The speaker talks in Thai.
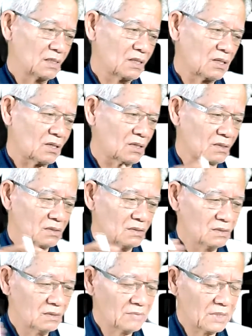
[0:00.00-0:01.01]
ก็
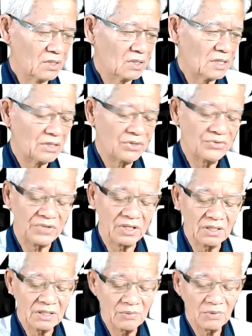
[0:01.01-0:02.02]
มันก็ได้จริ
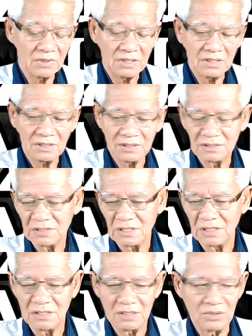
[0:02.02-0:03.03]
งๆนะพวกนี้
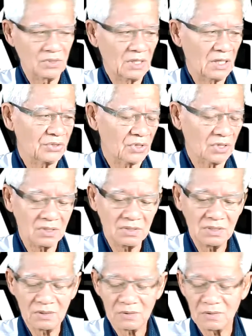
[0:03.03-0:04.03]
ท่านที่อยู่หน้าจอ
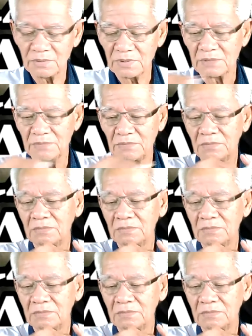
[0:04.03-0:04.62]
ที่รบครับ